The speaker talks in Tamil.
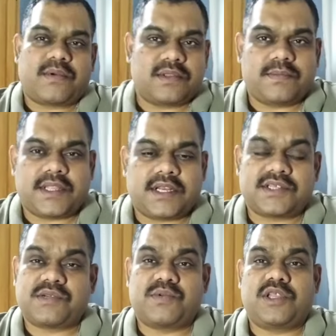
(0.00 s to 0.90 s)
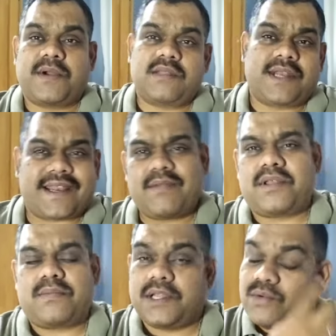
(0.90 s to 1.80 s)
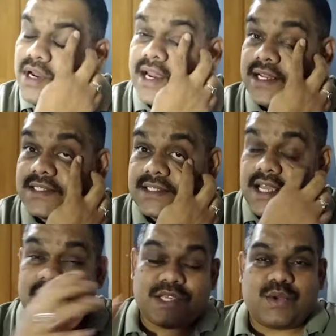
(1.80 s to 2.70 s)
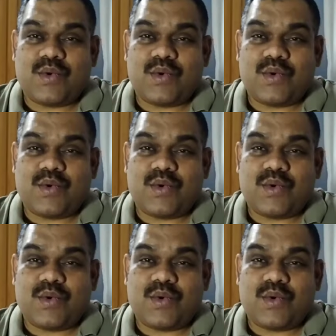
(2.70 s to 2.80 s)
வந்து பார்த்தீங்கன்னா கிருஷ்ணமூர்த்தி இருப்பாங்க இந்த மாதிரி நிறைய பேர் இருப்பாங்க இவங்களாம் அலையன்சஸ் ஸோ இவங்க